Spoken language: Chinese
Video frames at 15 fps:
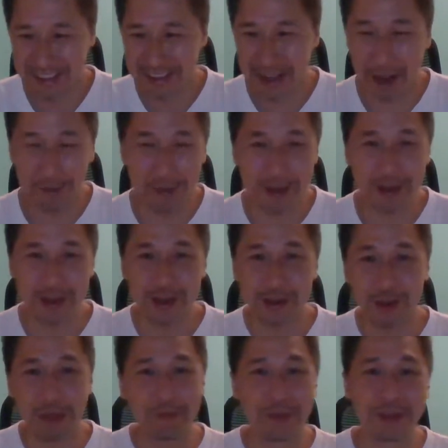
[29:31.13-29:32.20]
他们是
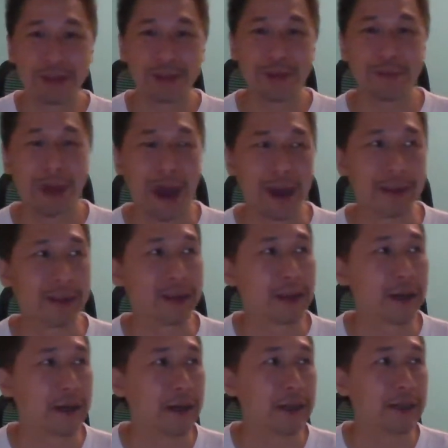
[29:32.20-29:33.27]
专门是买那
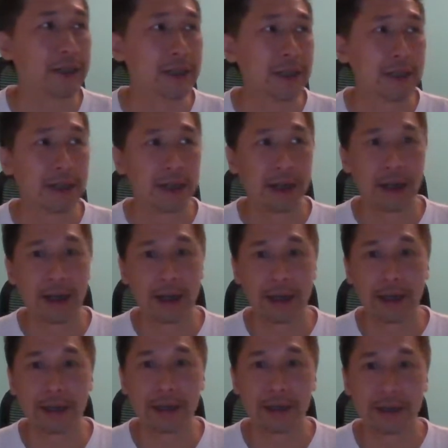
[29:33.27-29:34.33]
个
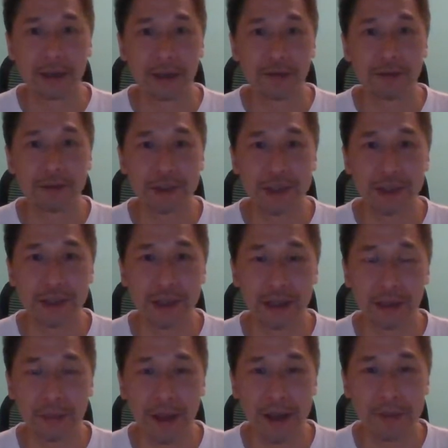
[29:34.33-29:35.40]
呃盈富基金
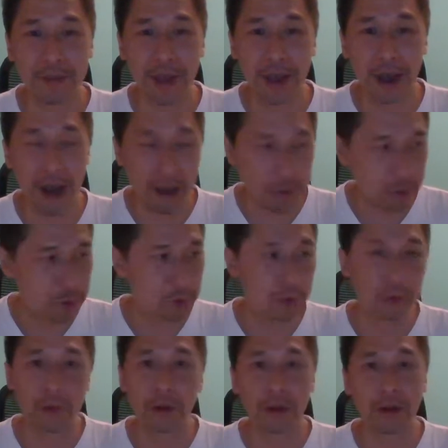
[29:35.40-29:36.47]
的嘛。还有许
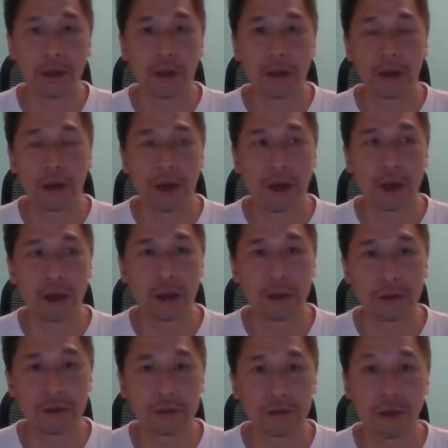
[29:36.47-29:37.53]
多
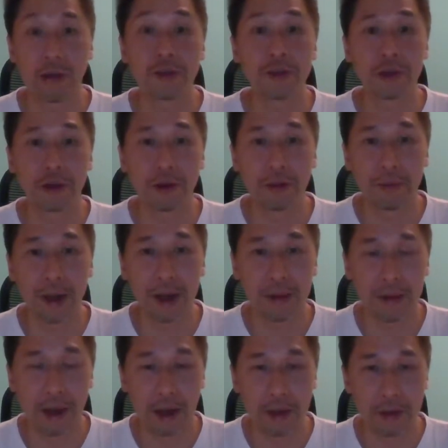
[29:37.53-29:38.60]
呃，全球吧，
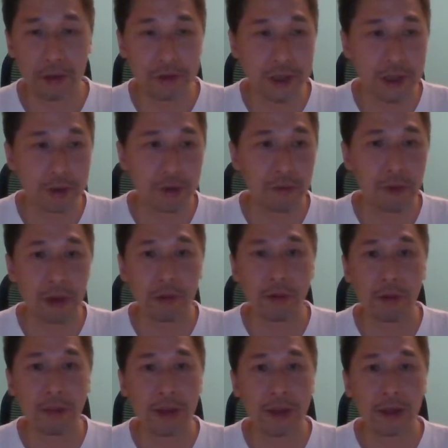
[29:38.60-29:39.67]
啊，尤其是美
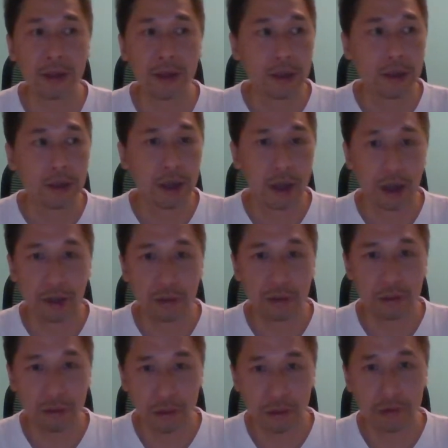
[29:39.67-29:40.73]
国，啊，
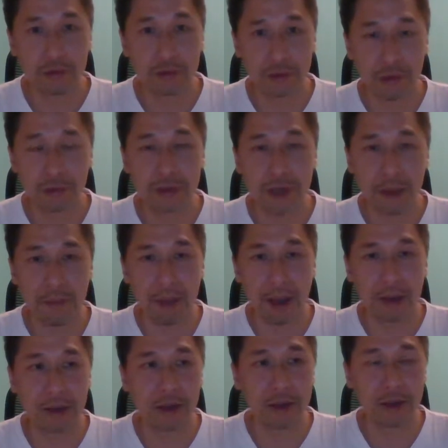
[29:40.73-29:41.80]
都都在买
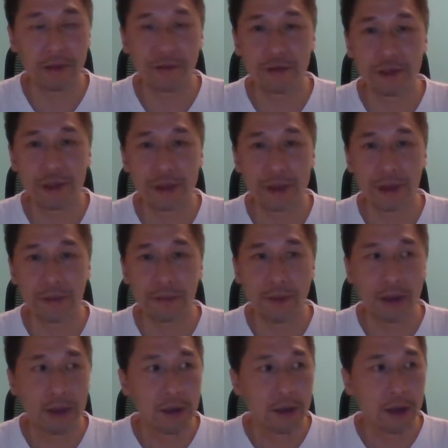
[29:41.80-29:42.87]
那个盈富基金。
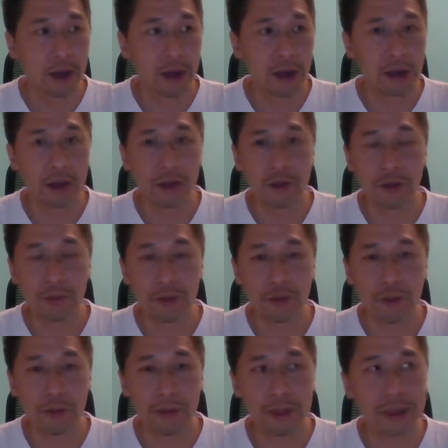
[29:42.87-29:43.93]
呃，可以这么
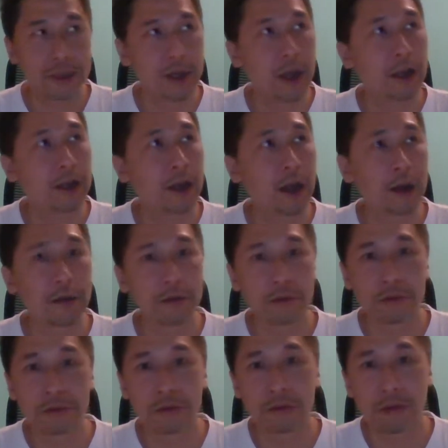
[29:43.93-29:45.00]
说，香
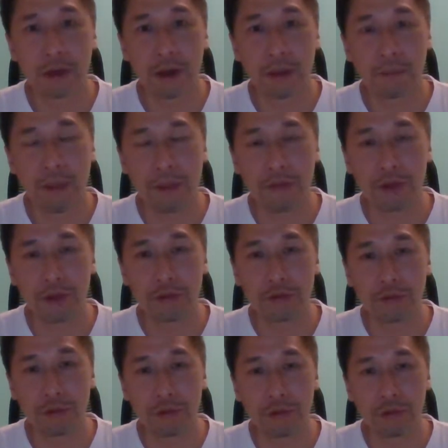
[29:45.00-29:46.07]
港呃百分之
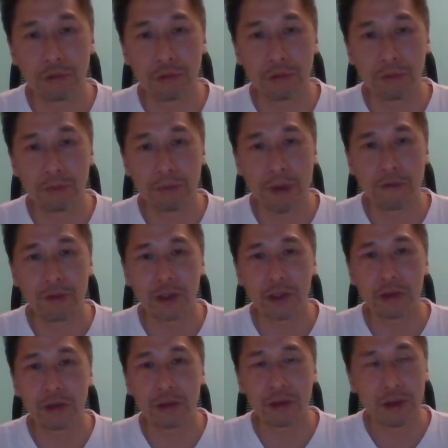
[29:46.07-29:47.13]
五百分
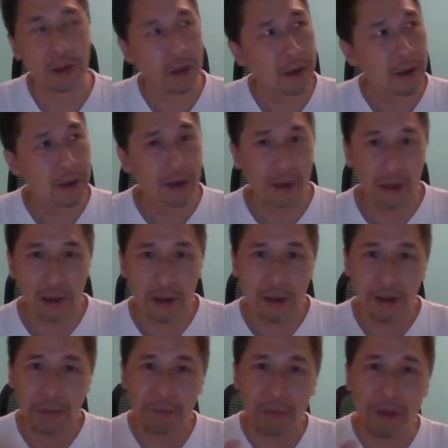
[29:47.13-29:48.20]
之
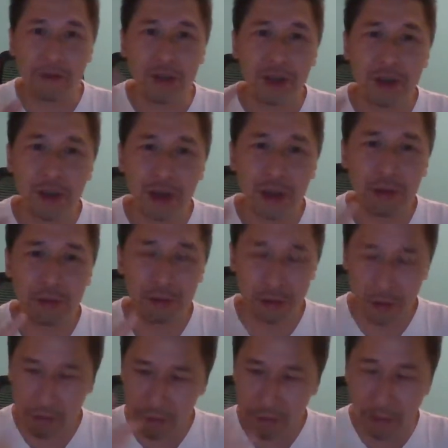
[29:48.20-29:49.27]
百分之六
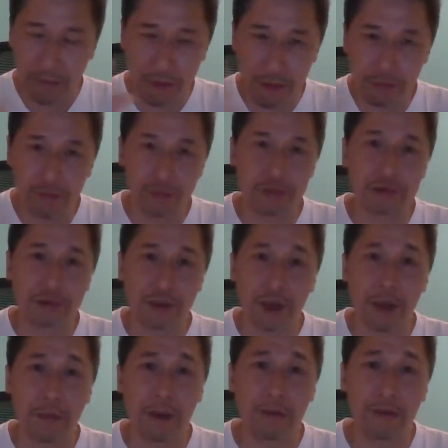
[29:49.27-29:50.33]
十百分之五十
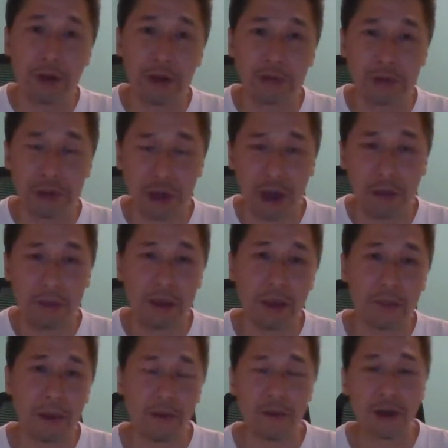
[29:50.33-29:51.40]
到百分之六十还没到
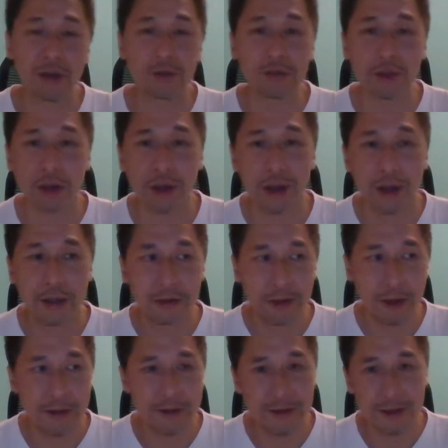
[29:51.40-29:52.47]
百分之六十
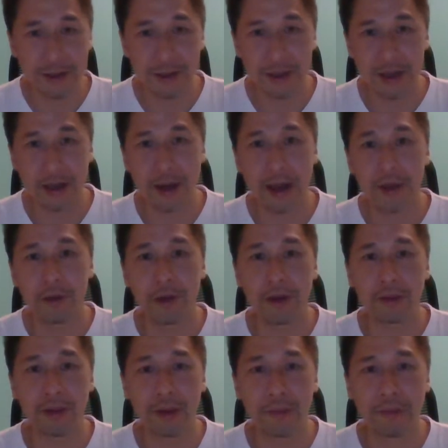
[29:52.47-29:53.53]
的资金来
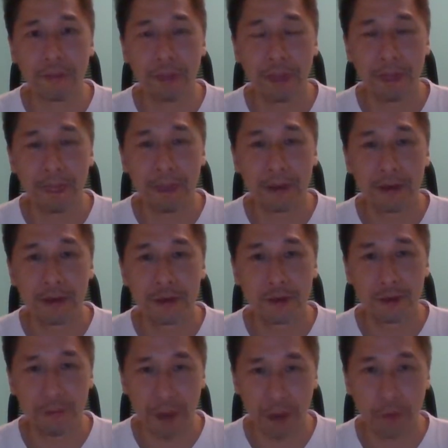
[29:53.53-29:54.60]
源，
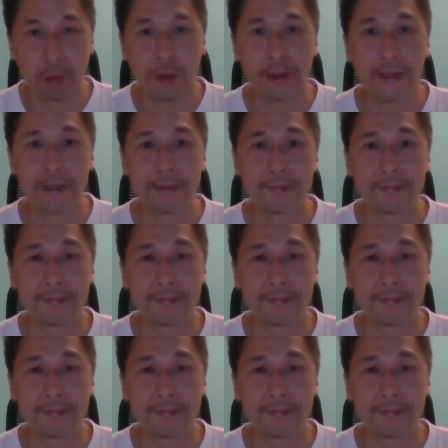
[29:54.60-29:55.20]
是美国的。